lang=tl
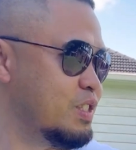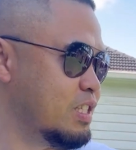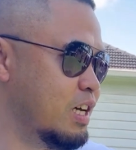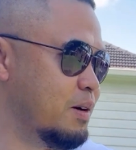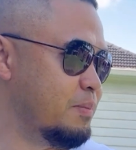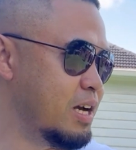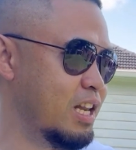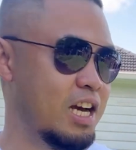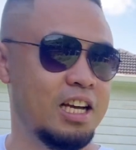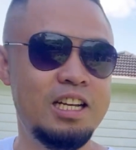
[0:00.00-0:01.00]
sa
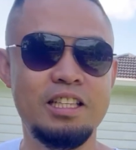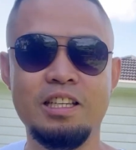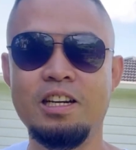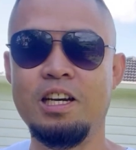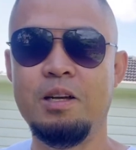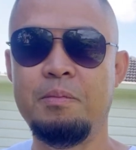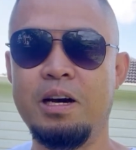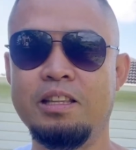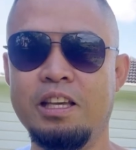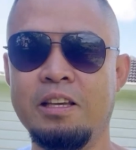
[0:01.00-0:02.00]
pag-alaga natin ng
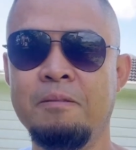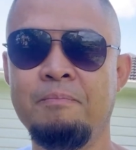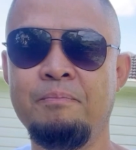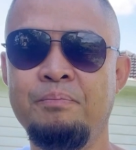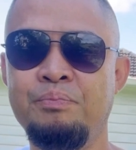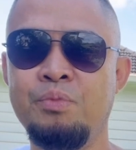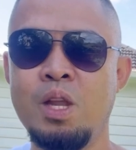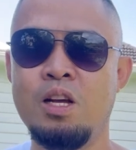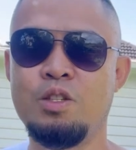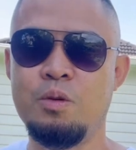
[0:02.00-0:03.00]
kalapate
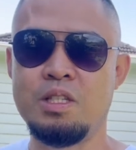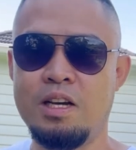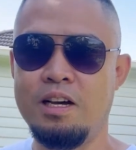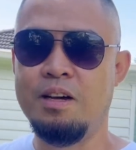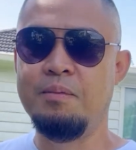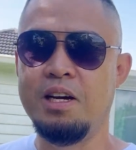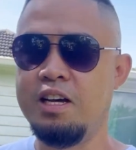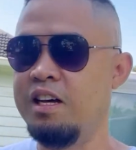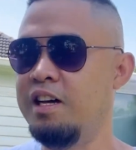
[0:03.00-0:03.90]
So sa mga